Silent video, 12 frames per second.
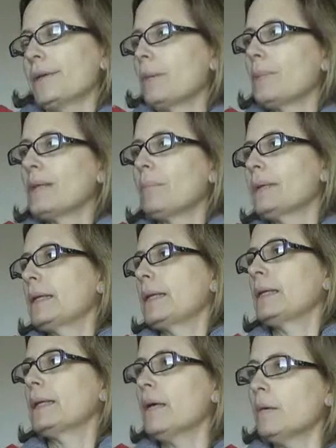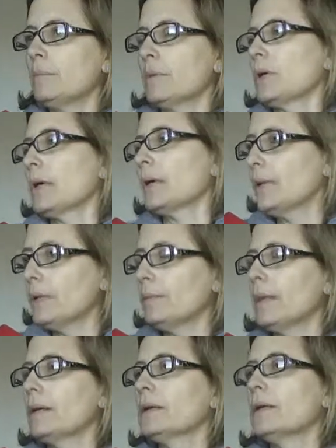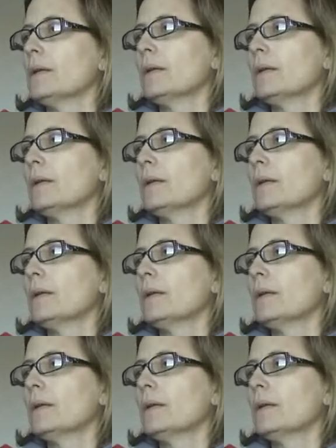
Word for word: también depende del tiempo, del clima.